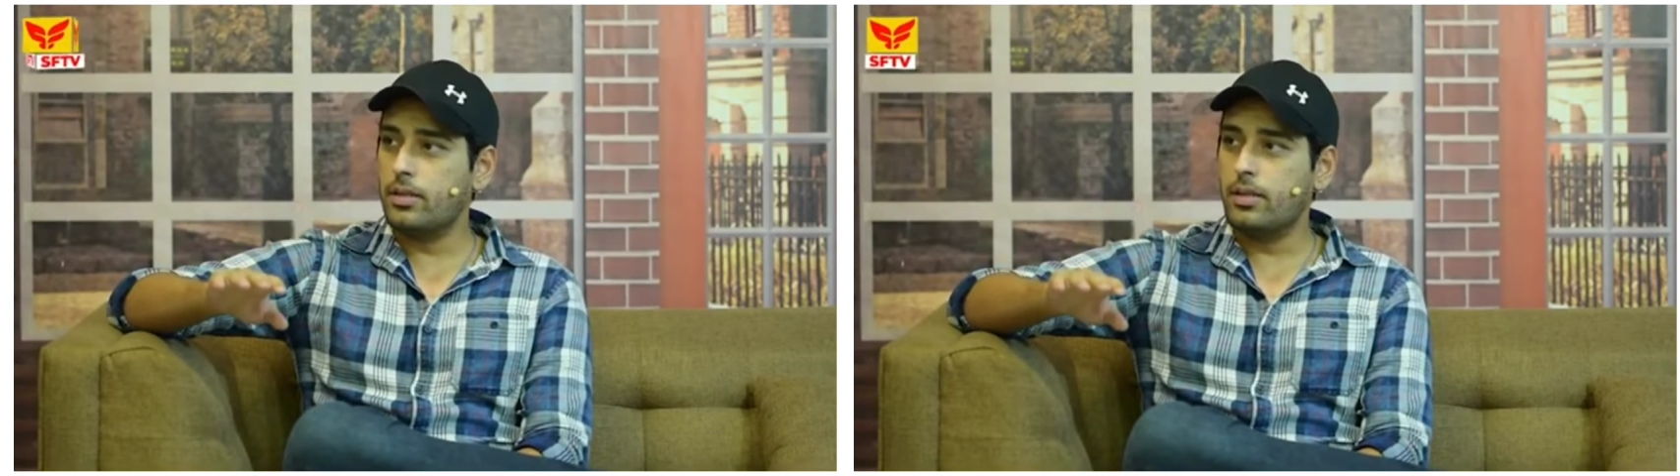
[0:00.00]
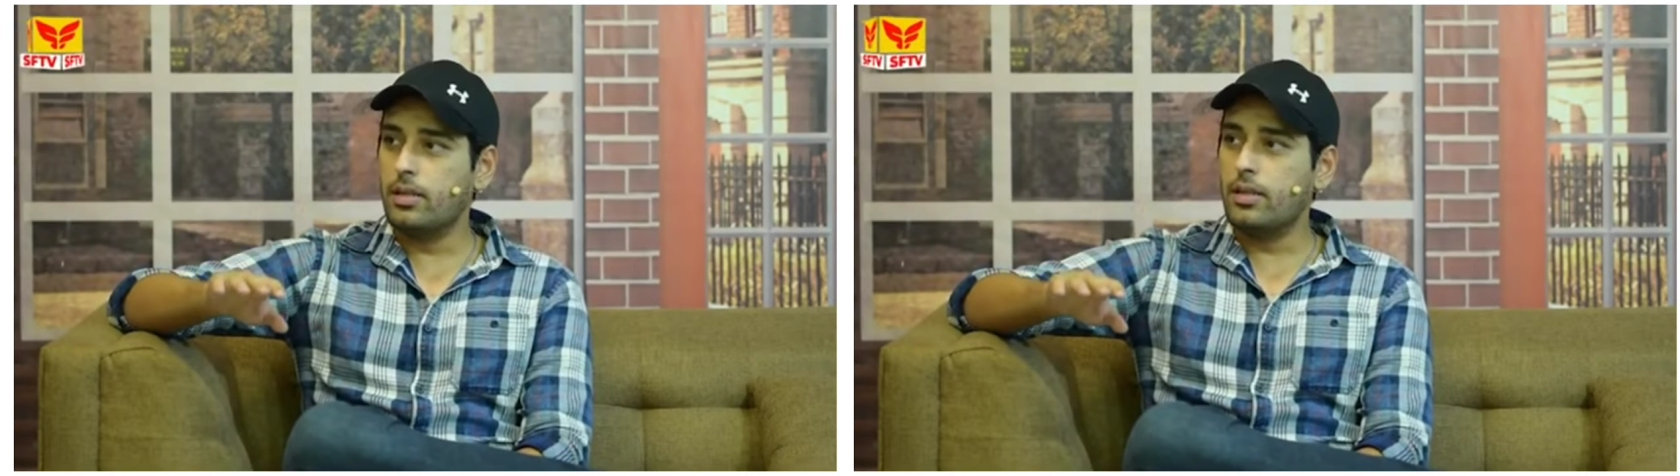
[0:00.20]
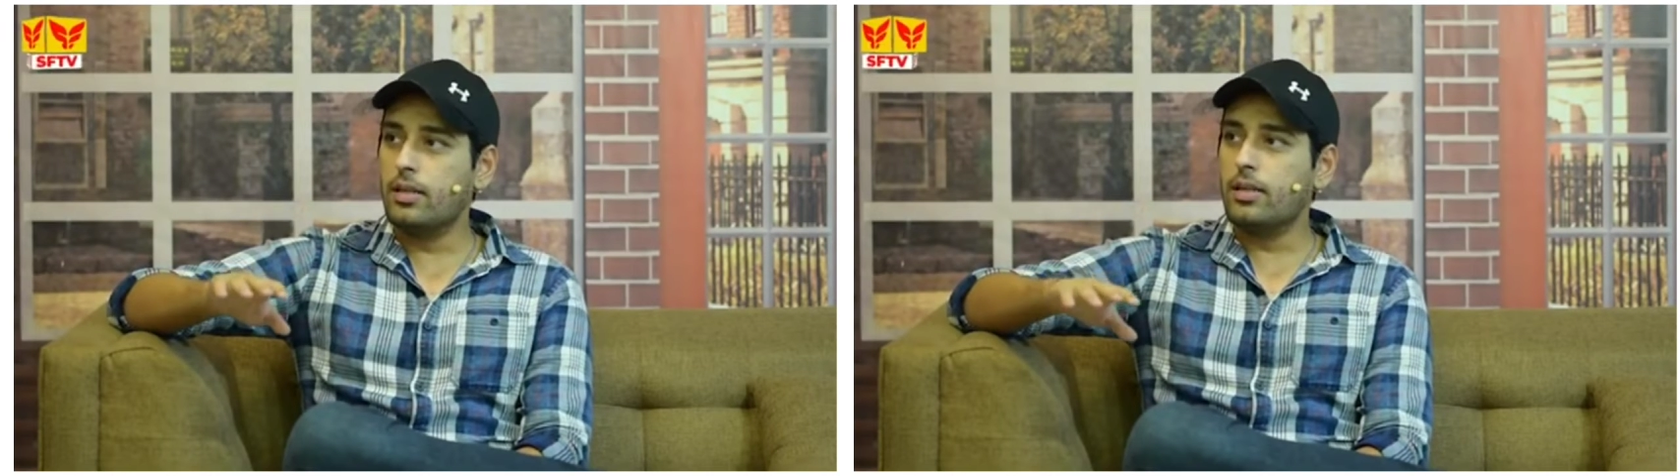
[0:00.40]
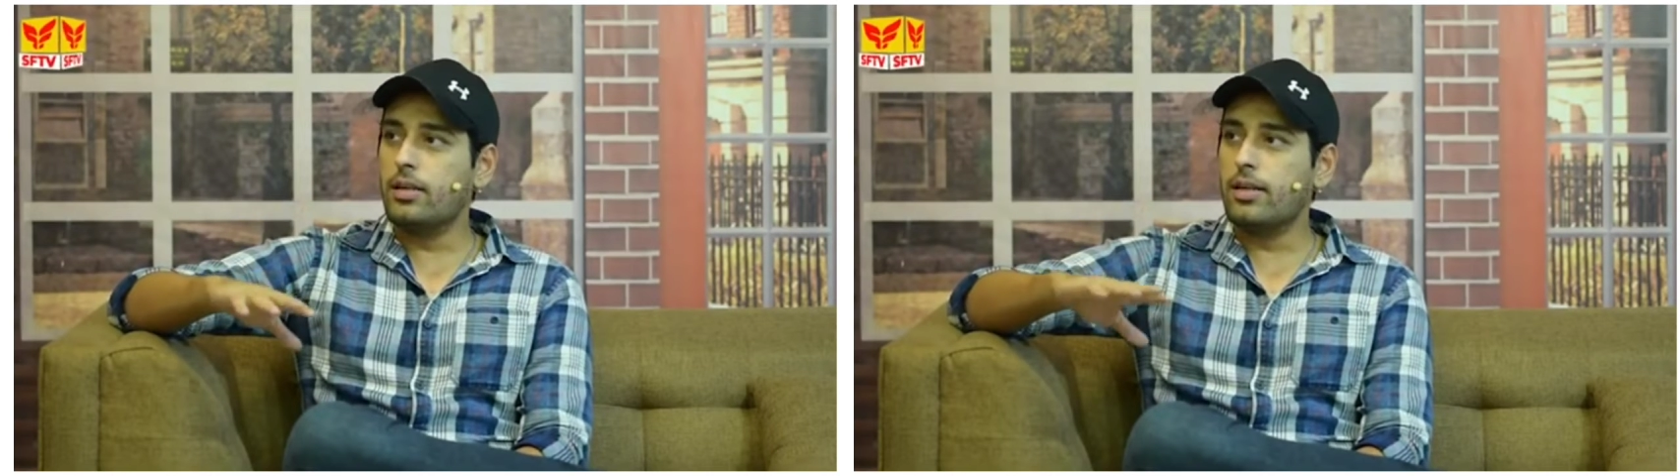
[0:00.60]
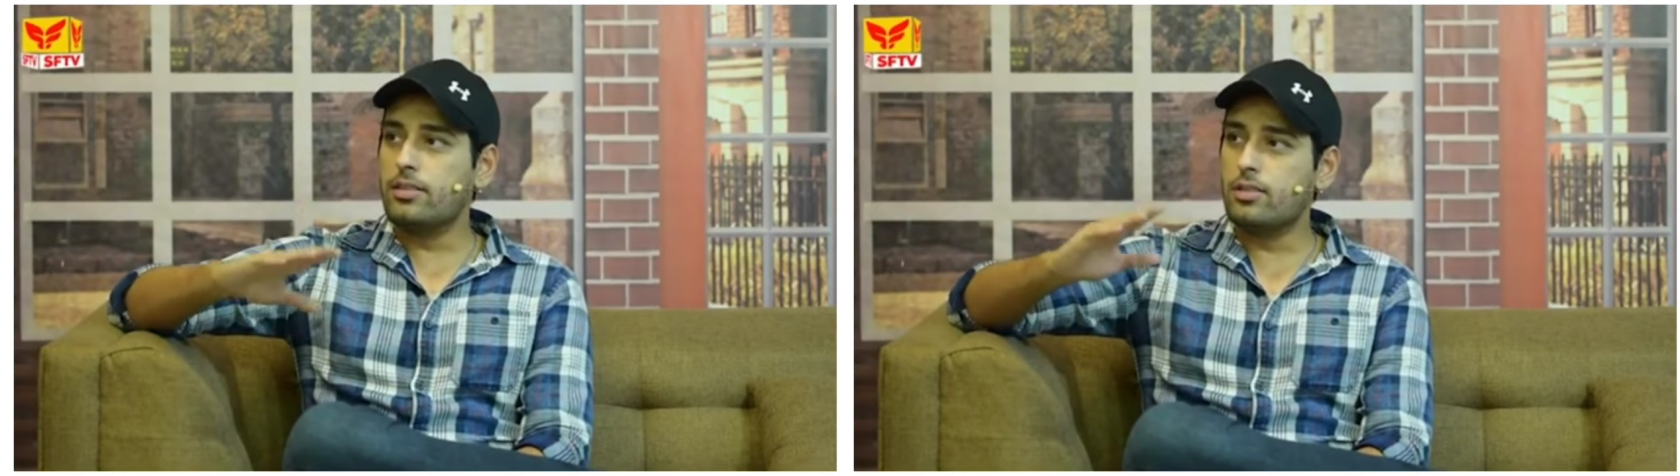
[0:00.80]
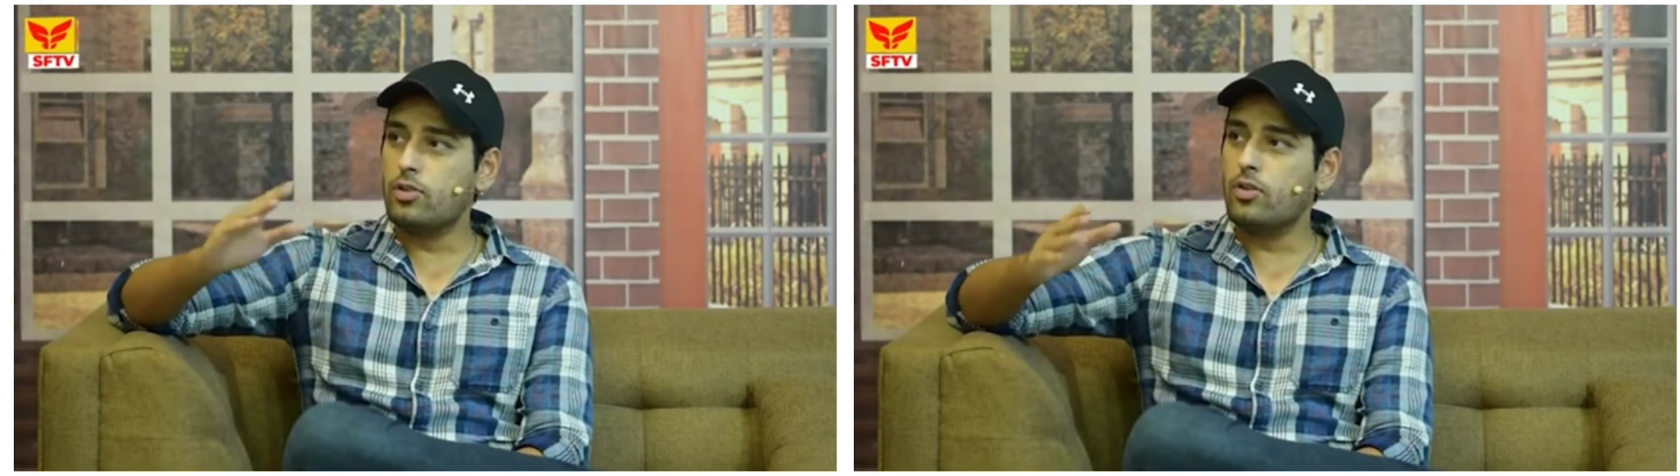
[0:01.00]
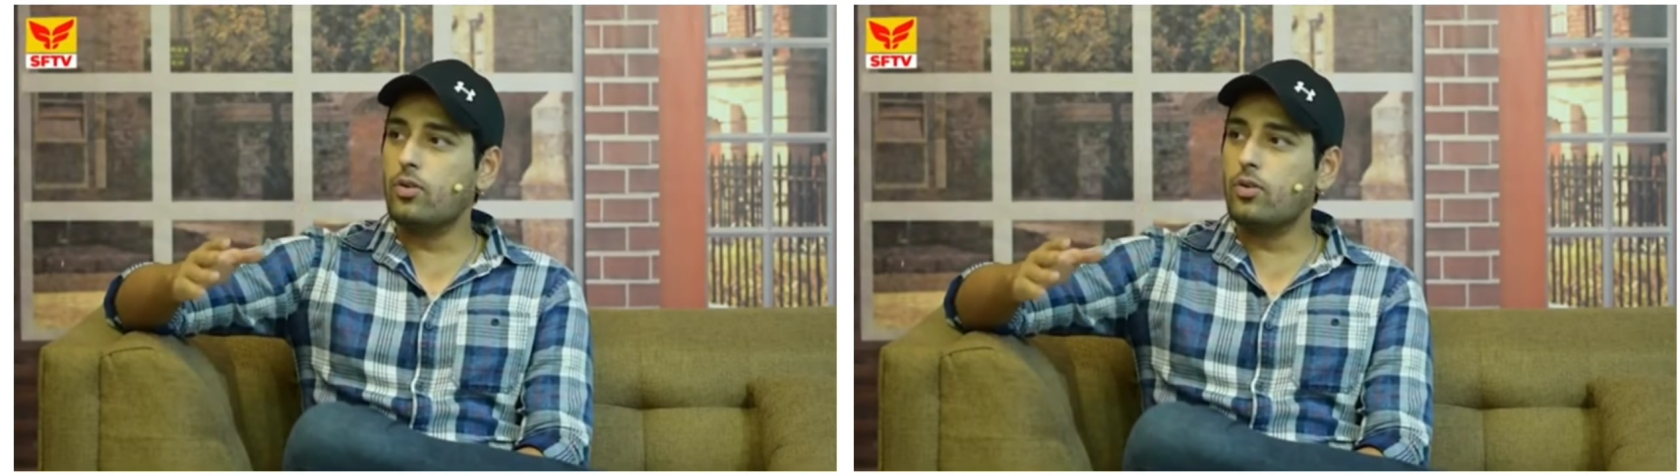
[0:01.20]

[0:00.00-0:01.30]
पे हम्म। ऐसे जो